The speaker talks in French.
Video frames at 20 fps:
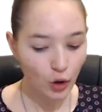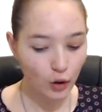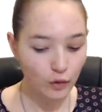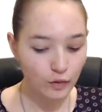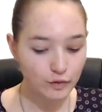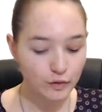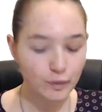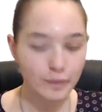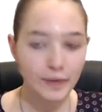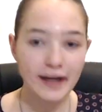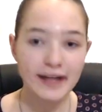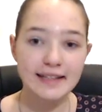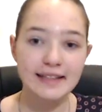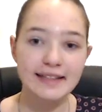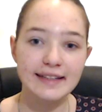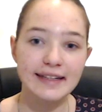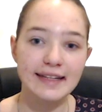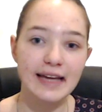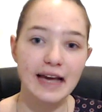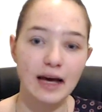On vous parle
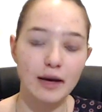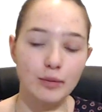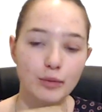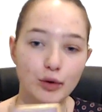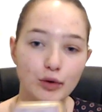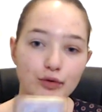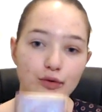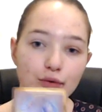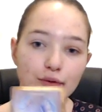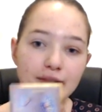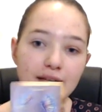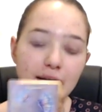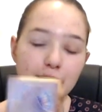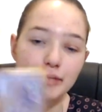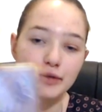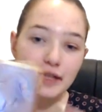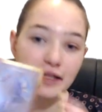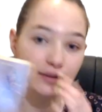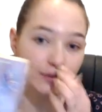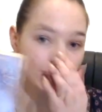d'égarement, donc il y a
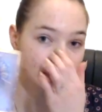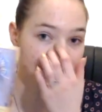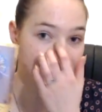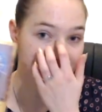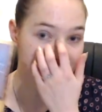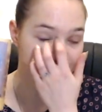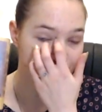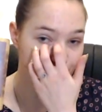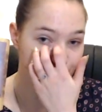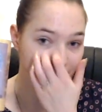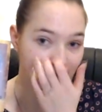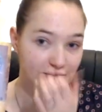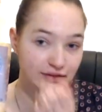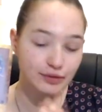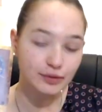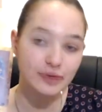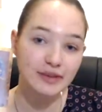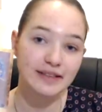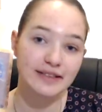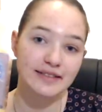peut-être une
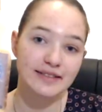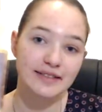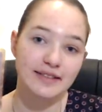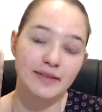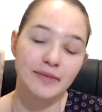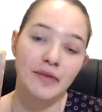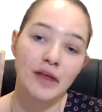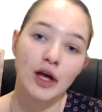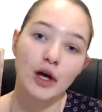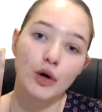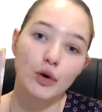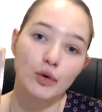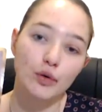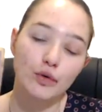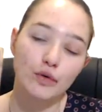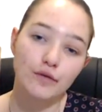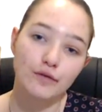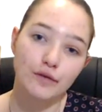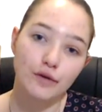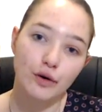situation ici
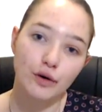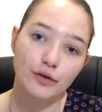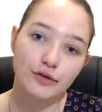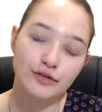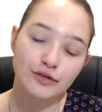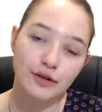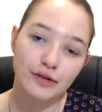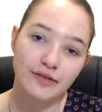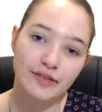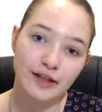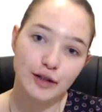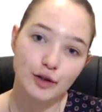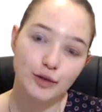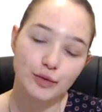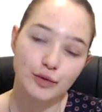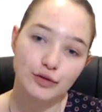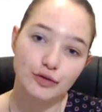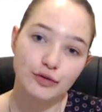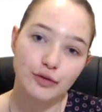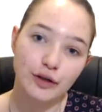où vous ressentez le
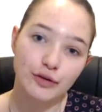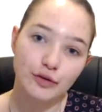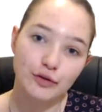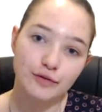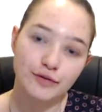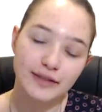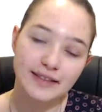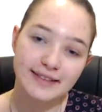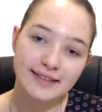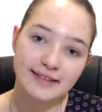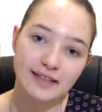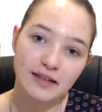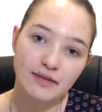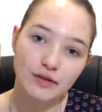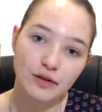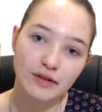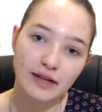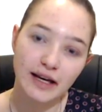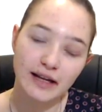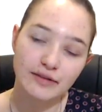besoin de fixer
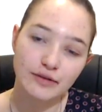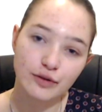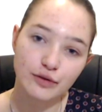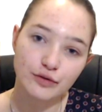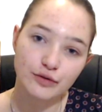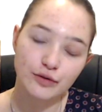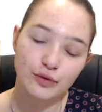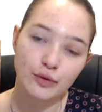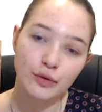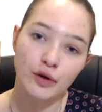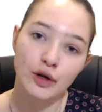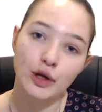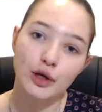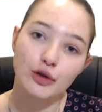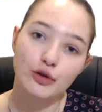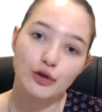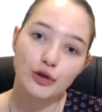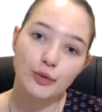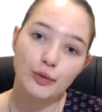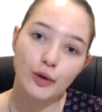votre attention,
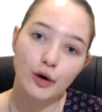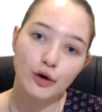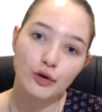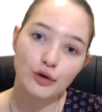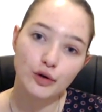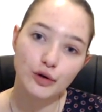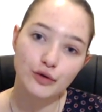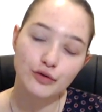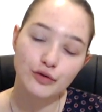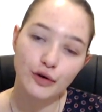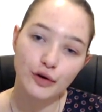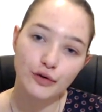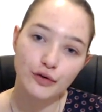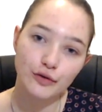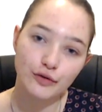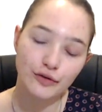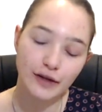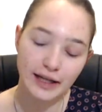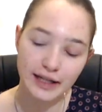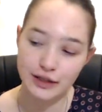de prendre le temps,
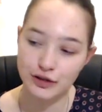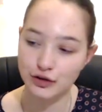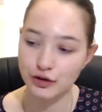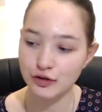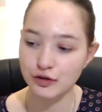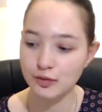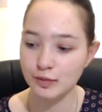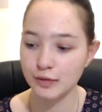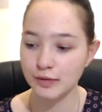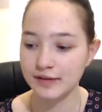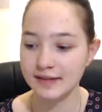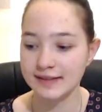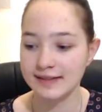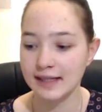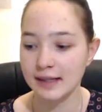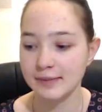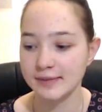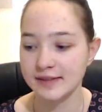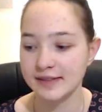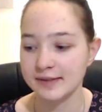de faire les choses petit
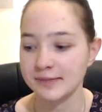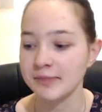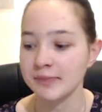à petit.